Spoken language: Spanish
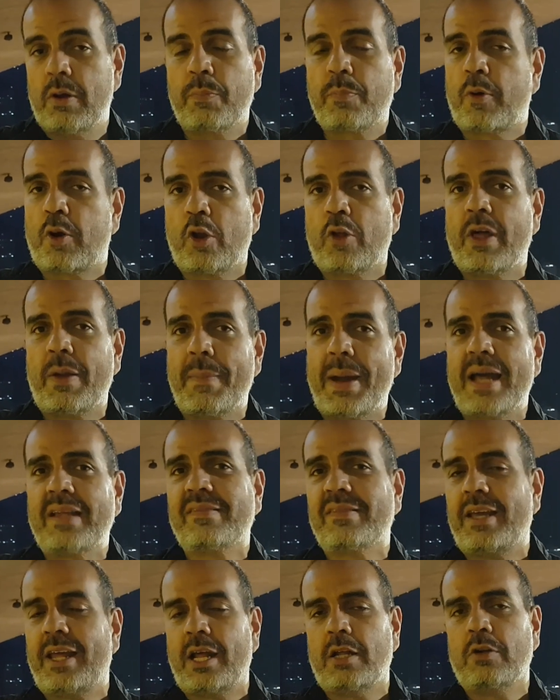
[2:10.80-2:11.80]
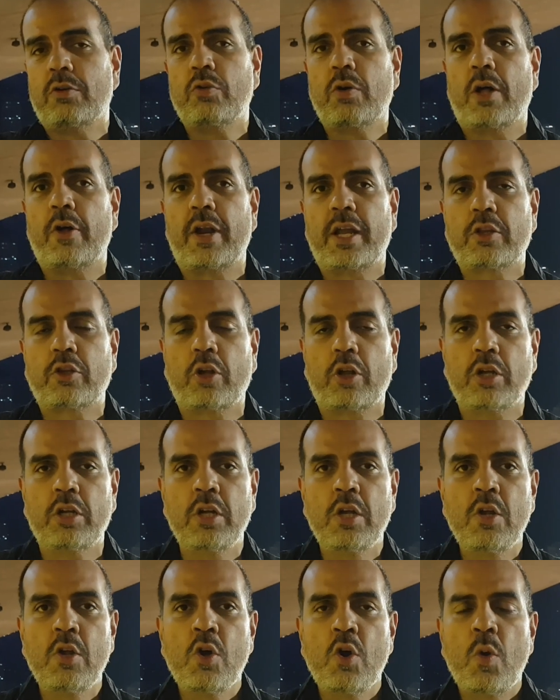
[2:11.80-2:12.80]
por lo demás, eran jugadores todos
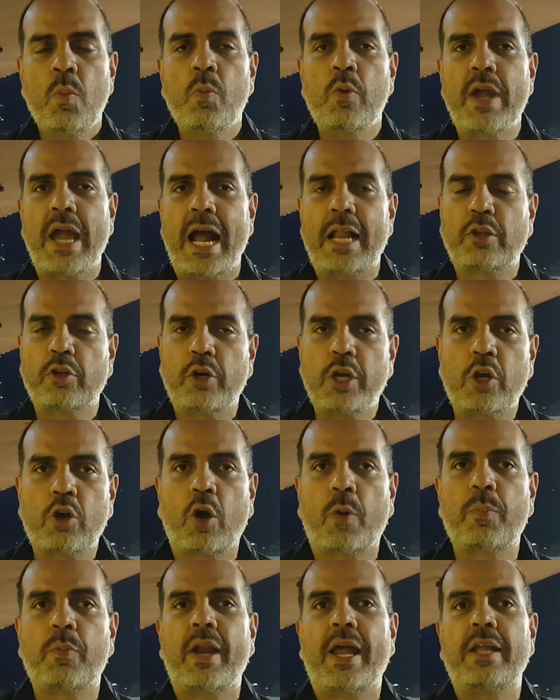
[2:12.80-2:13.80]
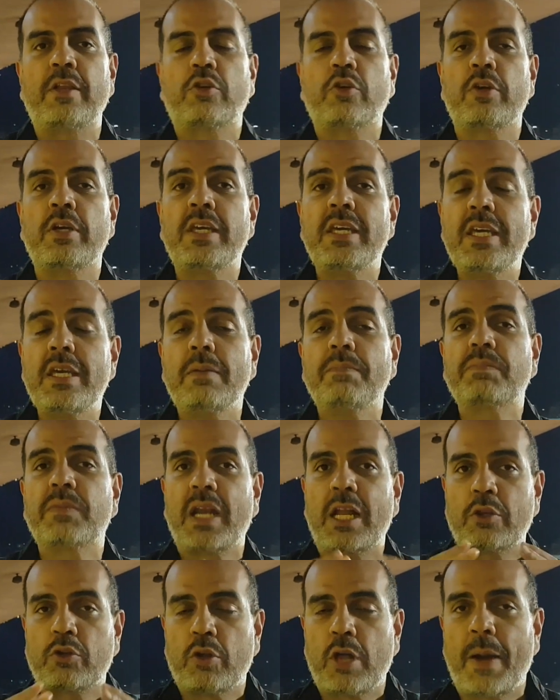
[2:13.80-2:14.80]
muy altos y corpulentos. Y
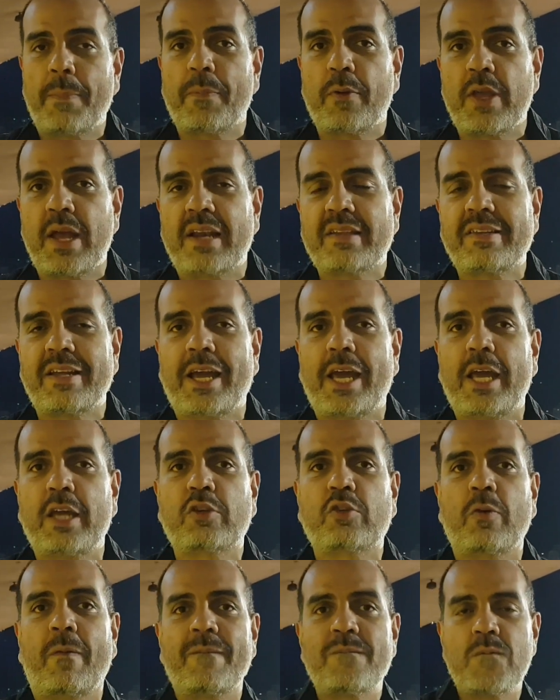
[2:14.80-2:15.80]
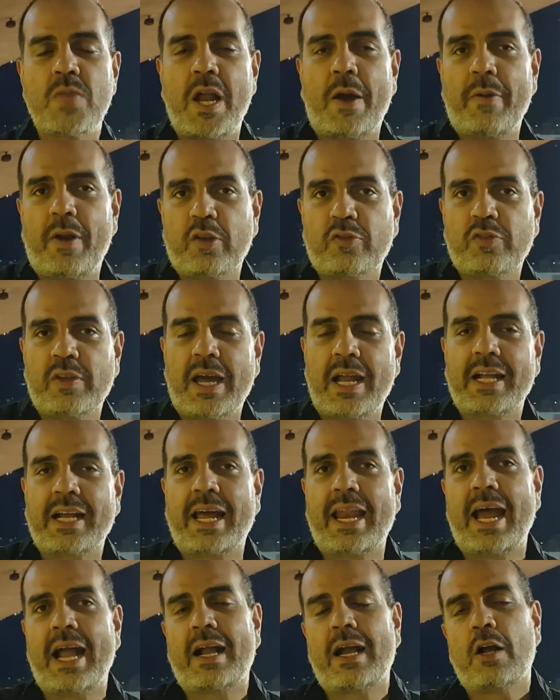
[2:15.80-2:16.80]
trató de apoyarse en eso, la velocidad del
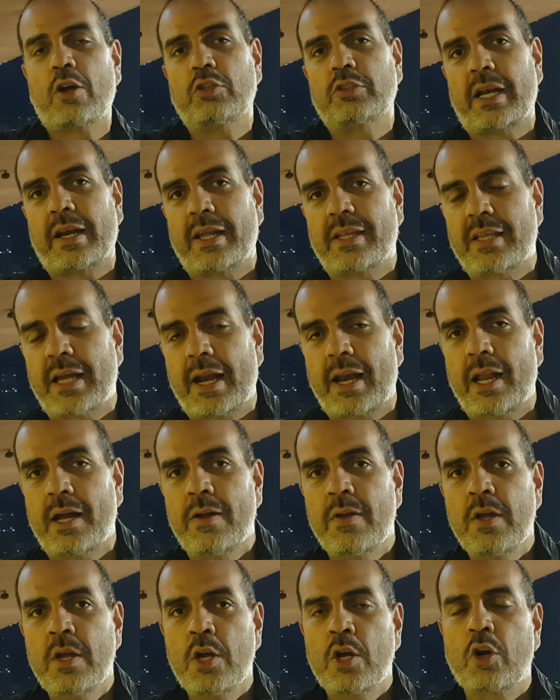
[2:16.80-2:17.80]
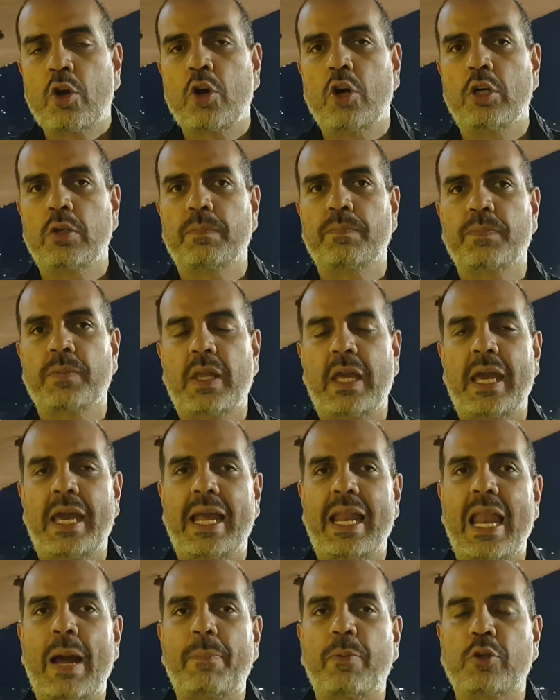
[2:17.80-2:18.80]
Caracas, contrarrestarla con
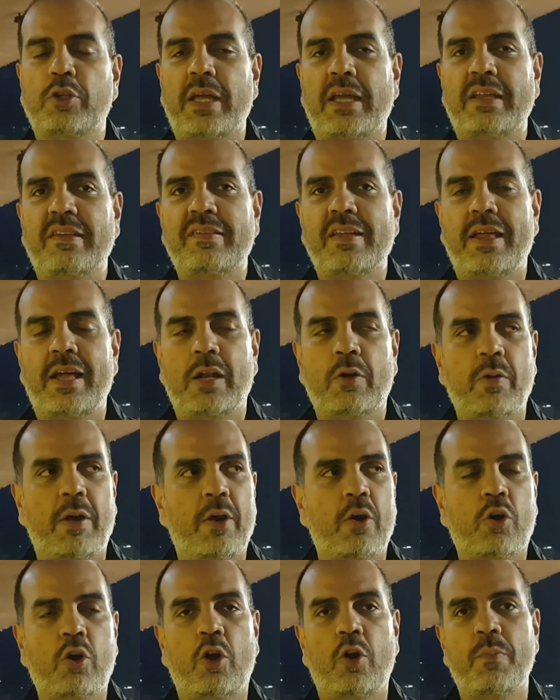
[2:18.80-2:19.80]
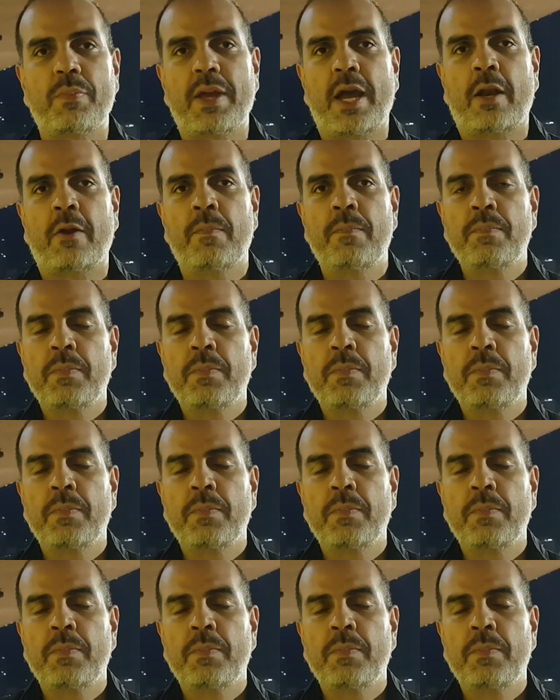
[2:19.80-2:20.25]
eh, la potencia del cuadro colombiano